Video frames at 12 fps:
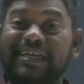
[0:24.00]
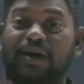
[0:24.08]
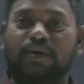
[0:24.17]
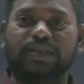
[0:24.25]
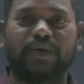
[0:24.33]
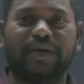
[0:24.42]
చిన్న
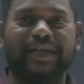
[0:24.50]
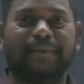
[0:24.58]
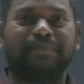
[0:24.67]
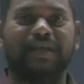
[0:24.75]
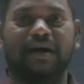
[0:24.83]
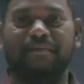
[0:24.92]
ఒక స్టోరీ
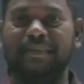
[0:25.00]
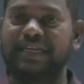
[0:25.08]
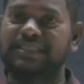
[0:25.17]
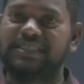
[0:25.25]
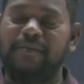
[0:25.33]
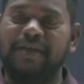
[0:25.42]
చెప్తా
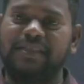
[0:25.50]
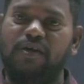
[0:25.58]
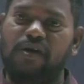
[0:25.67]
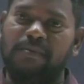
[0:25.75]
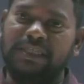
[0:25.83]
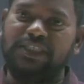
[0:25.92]
మీకు ఇష్టమైతే
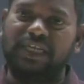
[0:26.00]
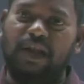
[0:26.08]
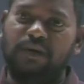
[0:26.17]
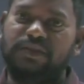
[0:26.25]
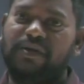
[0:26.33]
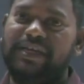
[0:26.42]
ఒక మంచి
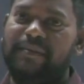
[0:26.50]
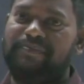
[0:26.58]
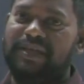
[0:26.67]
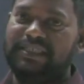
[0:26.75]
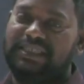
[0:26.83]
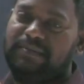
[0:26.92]
లవ్ స్టోరీ చెప్తా